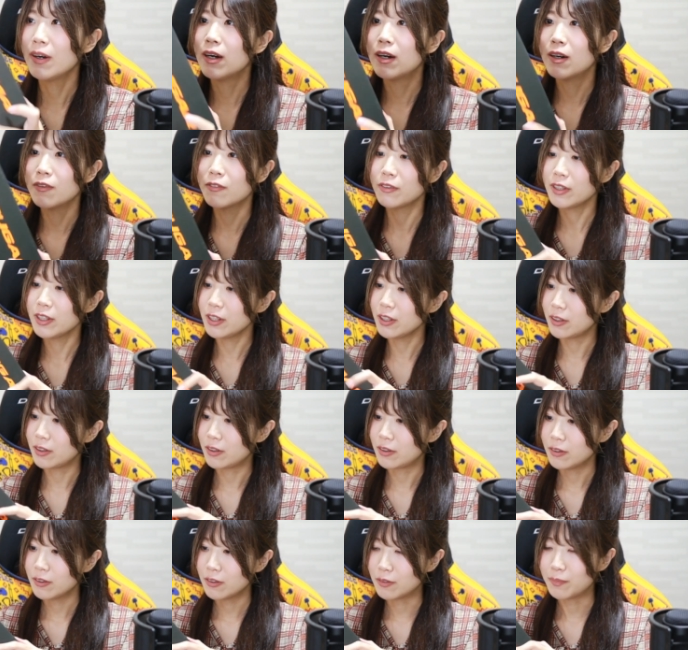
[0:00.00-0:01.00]
箱
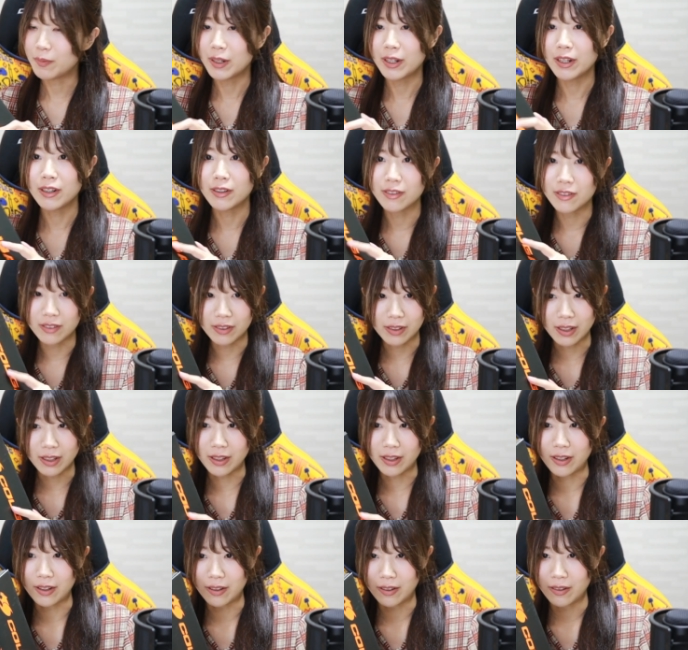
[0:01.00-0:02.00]
になんかバリがついて
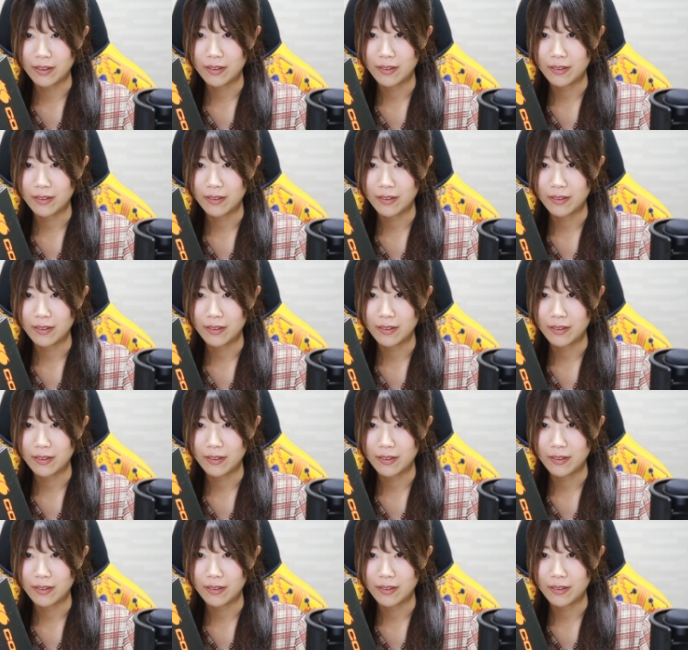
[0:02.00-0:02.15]
て、